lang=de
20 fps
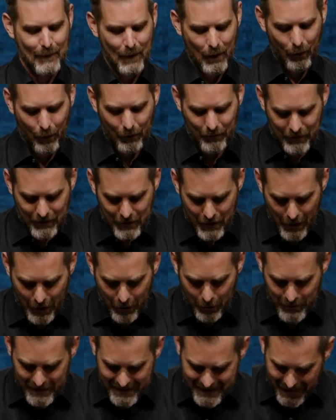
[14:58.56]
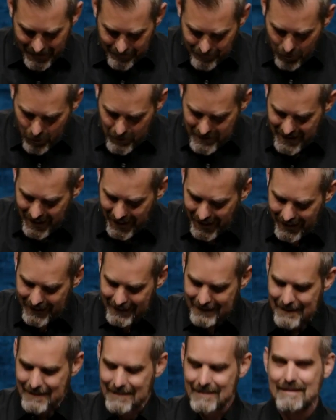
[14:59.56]
Und aus dem heraus
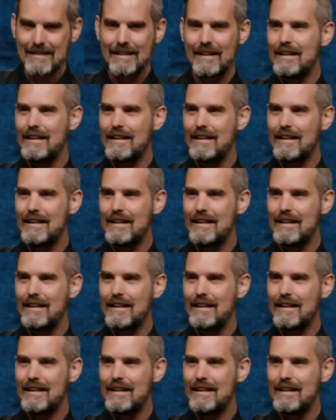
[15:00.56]
heisst es,